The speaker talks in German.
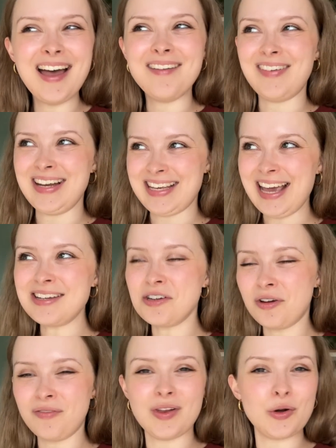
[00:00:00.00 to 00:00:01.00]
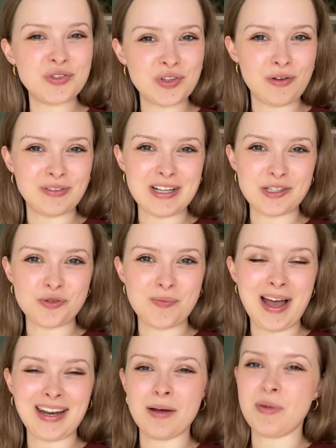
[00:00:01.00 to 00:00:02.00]
Weil ich hätte irgendwie Lust drauf, das zu
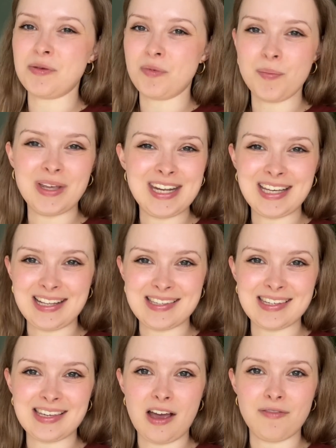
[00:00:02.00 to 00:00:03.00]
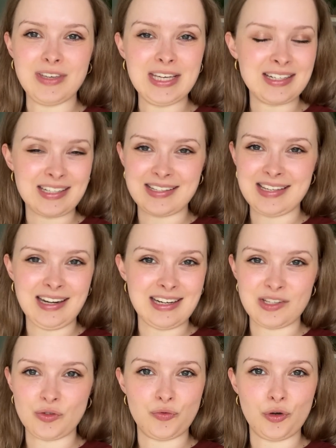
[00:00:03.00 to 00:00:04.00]
machen, aber ich bin mir nicht ganz sicher, wie interessant
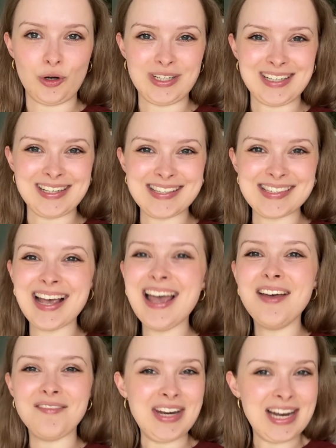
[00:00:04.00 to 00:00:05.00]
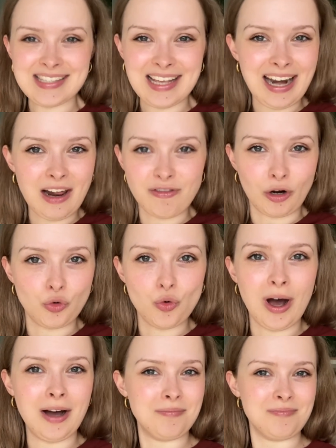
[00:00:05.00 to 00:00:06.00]
das so für euch ist, wenn das halt einfach
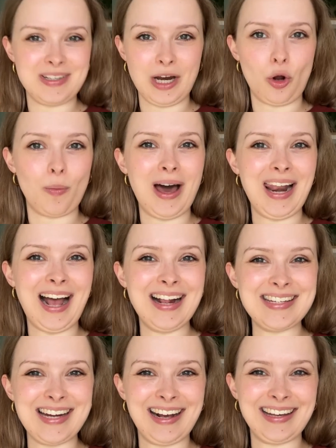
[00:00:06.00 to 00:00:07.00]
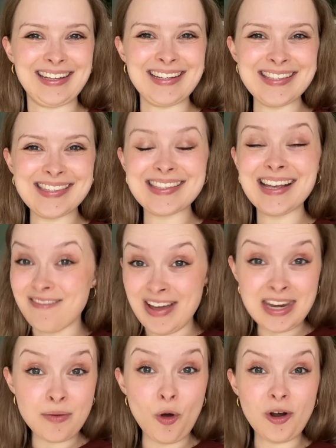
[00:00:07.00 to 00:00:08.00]
nur der normale Alltag ist.
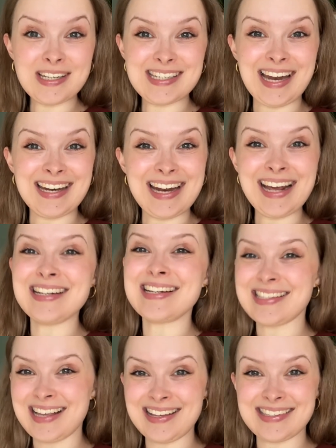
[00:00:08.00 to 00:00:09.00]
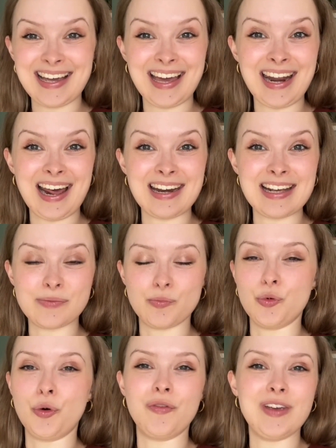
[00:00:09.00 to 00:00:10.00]
Wenn ihr mögt, dann denkt sehr, sehr gerne an das
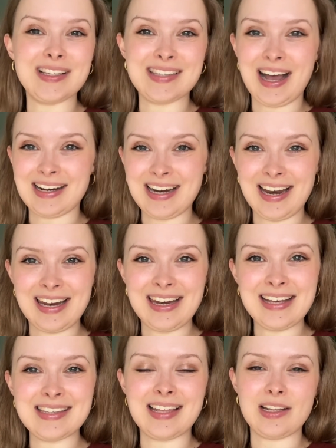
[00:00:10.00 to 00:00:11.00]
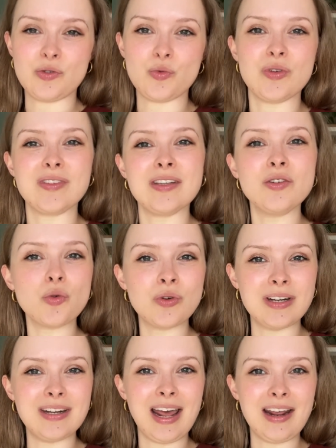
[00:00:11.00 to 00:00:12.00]
Buch. Wie gesagt, alle Links dazu sind
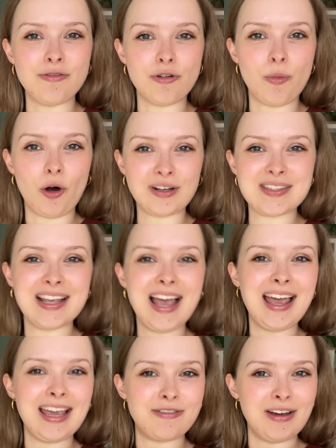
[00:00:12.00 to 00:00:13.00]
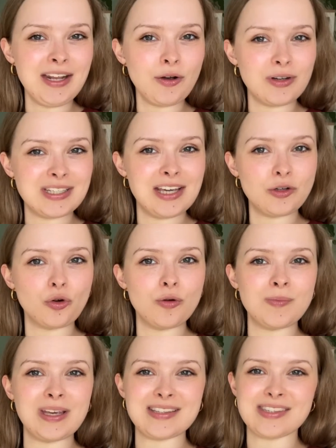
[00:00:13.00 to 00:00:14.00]
unten in der Infobox. Ich verlinke euch hier
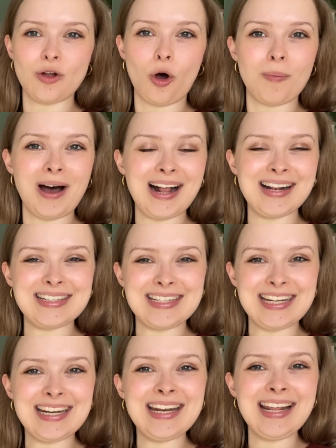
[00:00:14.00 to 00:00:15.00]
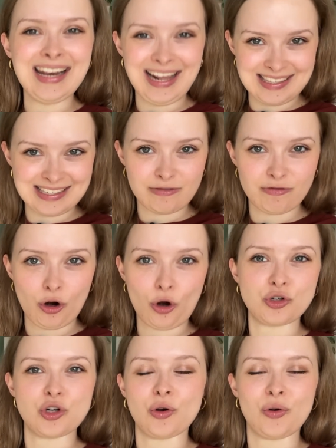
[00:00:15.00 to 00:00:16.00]
drüben jetzt nochmal den letzten
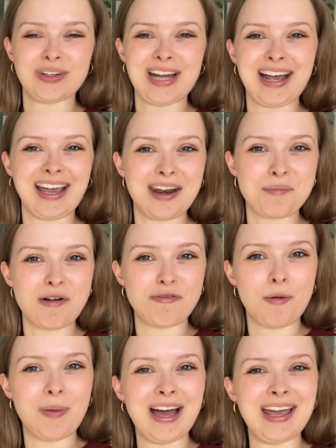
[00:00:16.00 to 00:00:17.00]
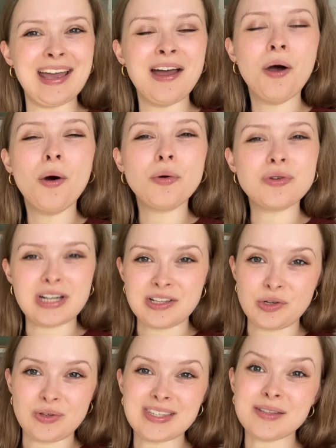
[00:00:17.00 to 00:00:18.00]
Blog. Schaut auch da gerne mal vorbei. Und
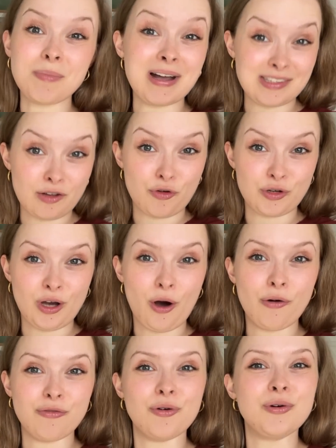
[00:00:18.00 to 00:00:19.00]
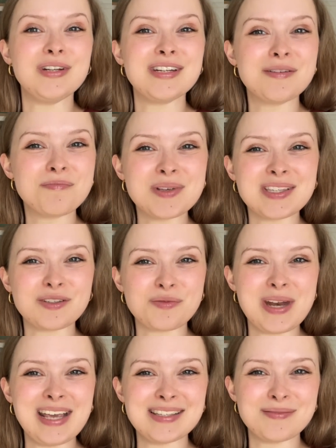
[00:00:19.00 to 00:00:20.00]
ansonsten passt auf euch auf und bis
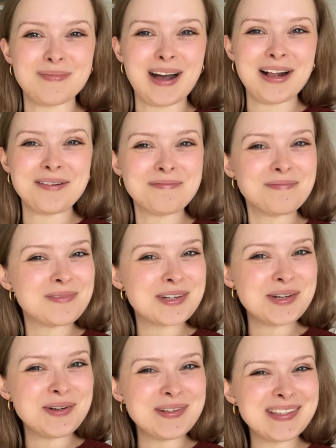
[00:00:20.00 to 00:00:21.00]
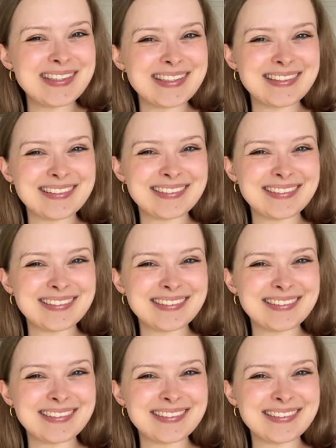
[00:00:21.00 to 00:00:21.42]
zum nächsten Mal. Tschüss!